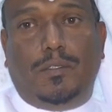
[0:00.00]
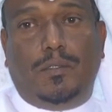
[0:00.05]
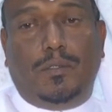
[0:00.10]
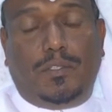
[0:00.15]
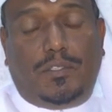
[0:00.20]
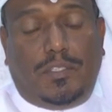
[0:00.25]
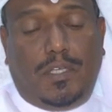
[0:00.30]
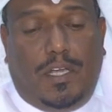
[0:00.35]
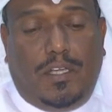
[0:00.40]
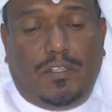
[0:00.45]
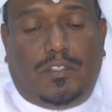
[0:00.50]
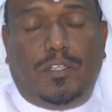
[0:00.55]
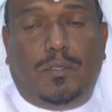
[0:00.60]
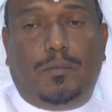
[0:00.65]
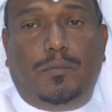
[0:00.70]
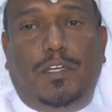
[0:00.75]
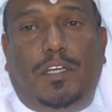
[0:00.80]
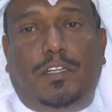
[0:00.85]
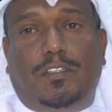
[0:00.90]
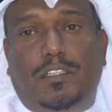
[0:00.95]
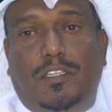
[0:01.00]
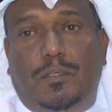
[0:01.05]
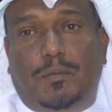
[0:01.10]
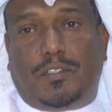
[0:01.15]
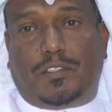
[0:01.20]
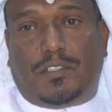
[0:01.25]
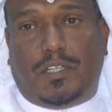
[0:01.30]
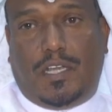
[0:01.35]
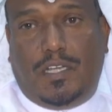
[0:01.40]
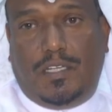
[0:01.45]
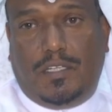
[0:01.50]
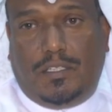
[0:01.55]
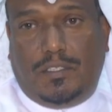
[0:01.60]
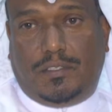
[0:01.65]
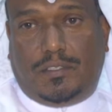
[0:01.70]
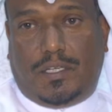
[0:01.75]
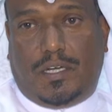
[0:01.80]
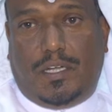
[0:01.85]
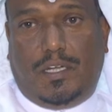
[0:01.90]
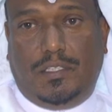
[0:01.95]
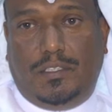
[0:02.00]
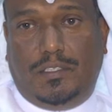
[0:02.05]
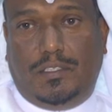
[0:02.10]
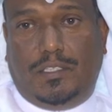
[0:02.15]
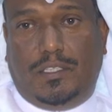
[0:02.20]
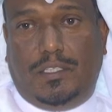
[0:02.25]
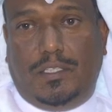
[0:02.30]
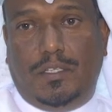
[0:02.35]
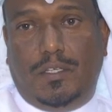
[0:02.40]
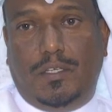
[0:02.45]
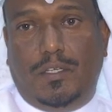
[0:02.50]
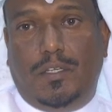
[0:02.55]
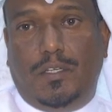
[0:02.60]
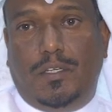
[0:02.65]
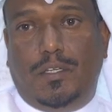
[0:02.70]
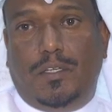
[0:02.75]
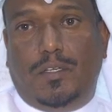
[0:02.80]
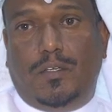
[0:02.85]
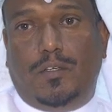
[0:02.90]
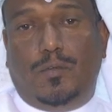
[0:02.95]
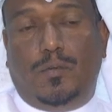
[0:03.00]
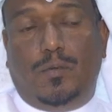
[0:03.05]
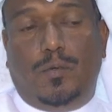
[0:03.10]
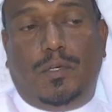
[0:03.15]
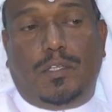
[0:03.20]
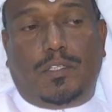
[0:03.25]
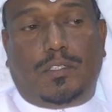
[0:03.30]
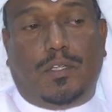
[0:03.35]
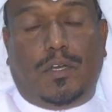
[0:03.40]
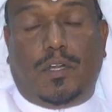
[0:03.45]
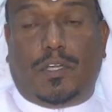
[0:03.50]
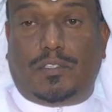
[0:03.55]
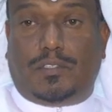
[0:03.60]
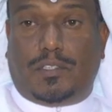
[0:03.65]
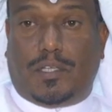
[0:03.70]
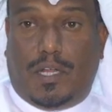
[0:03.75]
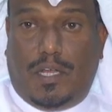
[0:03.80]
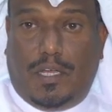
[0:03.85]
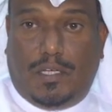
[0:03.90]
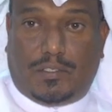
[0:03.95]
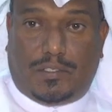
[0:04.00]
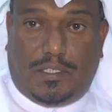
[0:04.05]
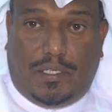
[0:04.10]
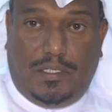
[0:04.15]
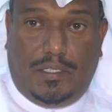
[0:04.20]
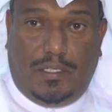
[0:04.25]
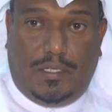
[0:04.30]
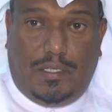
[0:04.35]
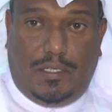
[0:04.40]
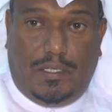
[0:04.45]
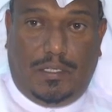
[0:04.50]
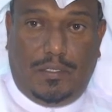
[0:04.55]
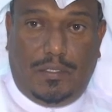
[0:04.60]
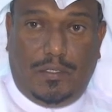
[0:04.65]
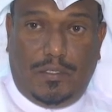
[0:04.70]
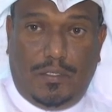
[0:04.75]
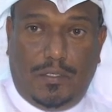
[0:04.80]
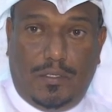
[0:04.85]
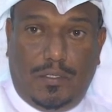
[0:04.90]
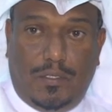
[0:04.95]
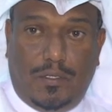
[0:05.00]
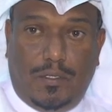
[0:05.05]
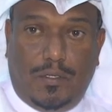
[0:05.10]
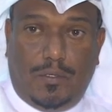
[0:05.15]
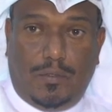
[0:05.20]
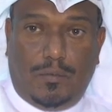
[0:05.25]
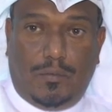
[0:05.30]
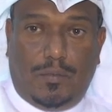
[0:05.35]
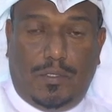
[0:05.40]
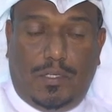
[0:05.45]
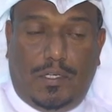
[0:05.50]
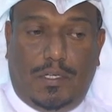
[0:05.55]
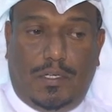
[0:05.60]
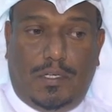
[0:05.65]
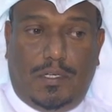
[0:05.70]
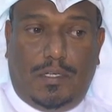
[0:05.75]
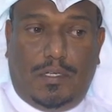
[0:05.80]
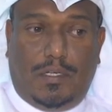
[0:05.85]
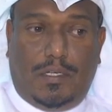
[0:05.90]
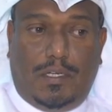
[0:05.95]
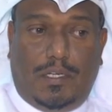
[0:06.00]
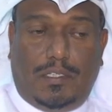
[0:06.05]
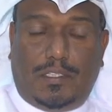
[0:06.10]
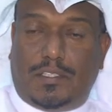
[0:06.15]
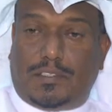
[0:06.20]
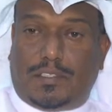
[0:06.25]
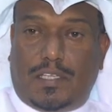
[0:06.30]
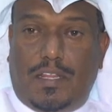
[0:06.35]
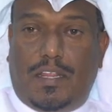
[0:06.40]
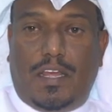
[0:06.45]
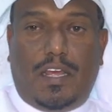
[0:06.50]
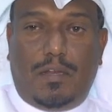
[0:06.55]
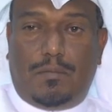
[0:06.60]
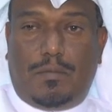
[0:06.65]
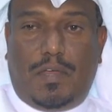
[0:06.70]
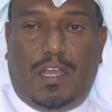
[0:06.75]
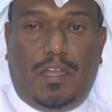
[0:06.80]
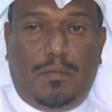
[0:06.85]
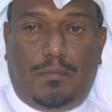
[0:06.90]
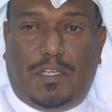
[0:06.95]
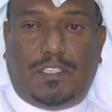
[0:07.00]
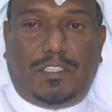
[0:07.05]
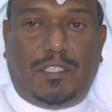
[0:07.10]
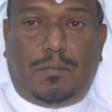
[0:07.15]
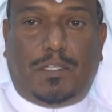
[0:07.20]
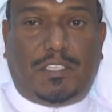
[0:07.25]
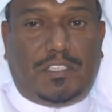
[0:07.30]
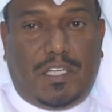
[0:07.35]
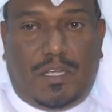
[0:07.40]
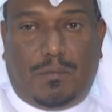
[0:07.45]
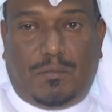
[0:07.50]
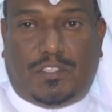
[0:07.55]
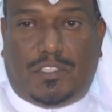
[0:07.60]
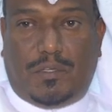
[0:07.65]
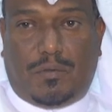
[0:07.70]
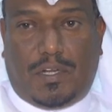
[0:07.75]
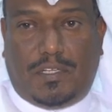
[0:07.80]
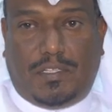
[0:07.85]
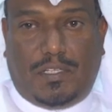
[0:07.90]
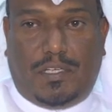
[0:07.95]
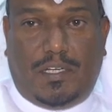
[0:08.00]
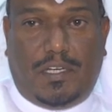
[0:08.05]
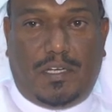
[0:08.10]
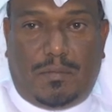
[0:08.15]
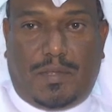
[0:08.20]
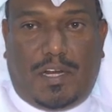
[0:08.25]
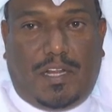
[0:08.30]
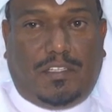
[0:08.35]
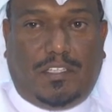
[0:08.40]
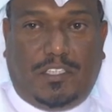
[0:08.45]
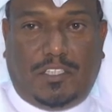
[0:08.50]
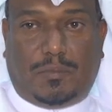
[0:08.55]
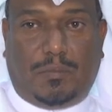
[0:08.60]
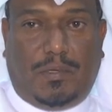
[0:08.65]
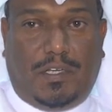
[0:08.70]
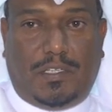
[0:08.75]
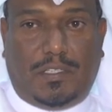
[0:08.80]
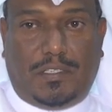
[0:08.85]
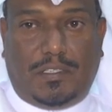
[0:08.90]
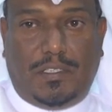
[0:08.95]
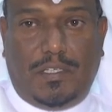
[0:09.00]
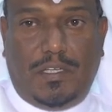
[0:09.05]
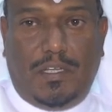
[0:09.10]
ونساعدهم ونعطيهم نصائح زراعيه والطرق الزراعه الصحيحه وعشان كذا انا ما احب اجيب اشياء مستورده لانها ما راح تعيش معنا